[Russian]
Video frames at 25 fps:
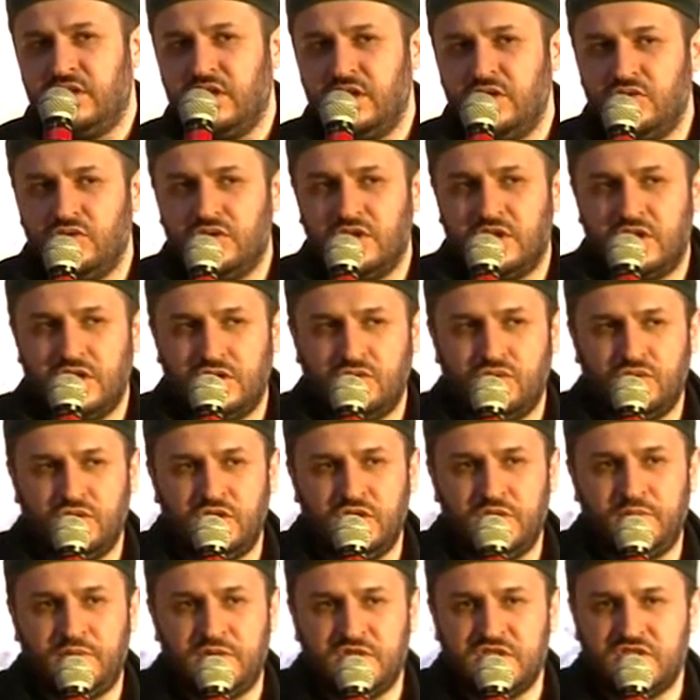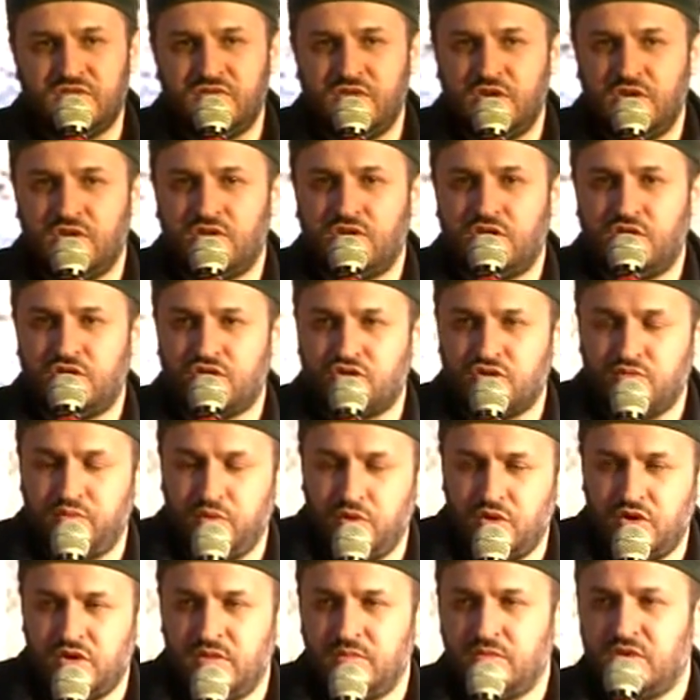Те люди, которые призывают к
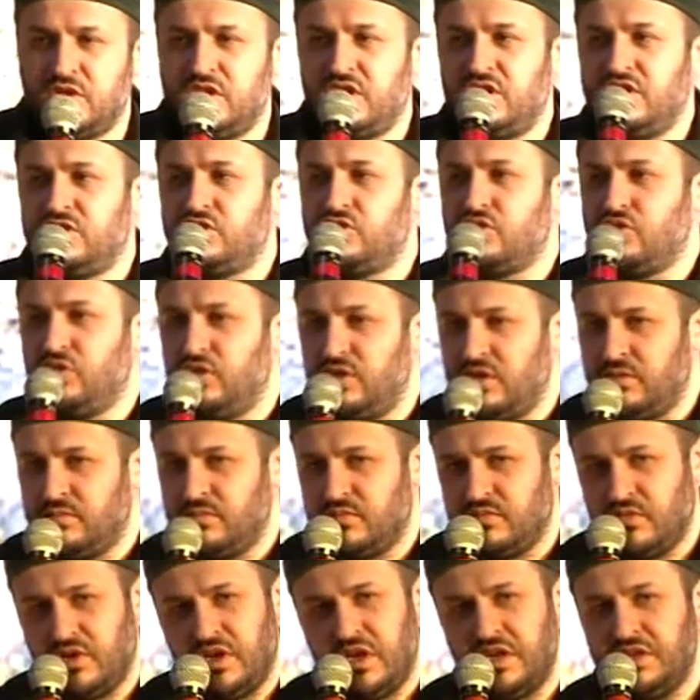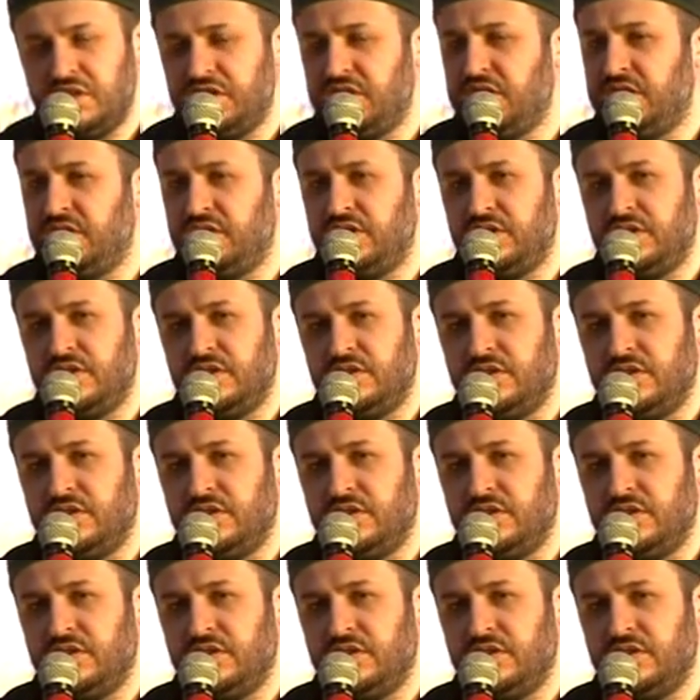спорам, к расколам, они